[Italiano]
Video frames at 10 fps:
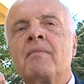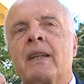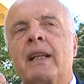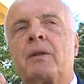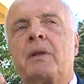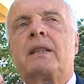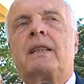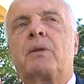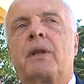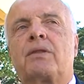e
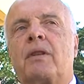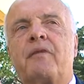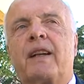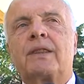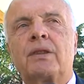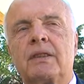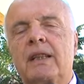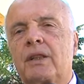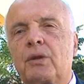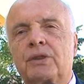quindi questo è il fascino
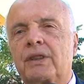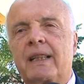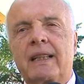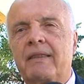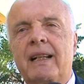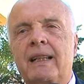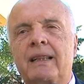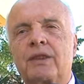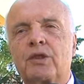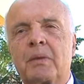delle corse dei
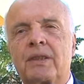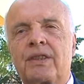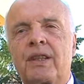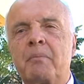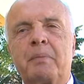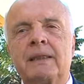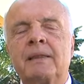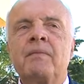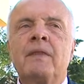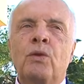cavalli, insomma c'è
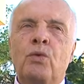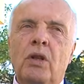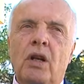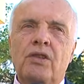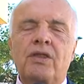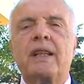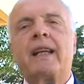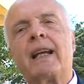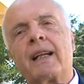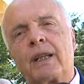sempre un oggi
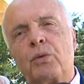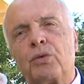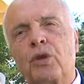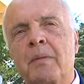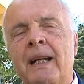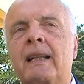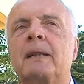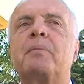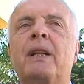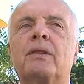e anche un
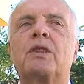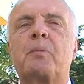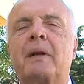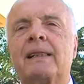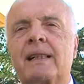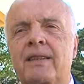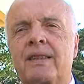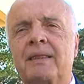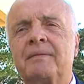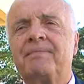domani pieno di
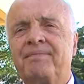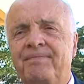speranze.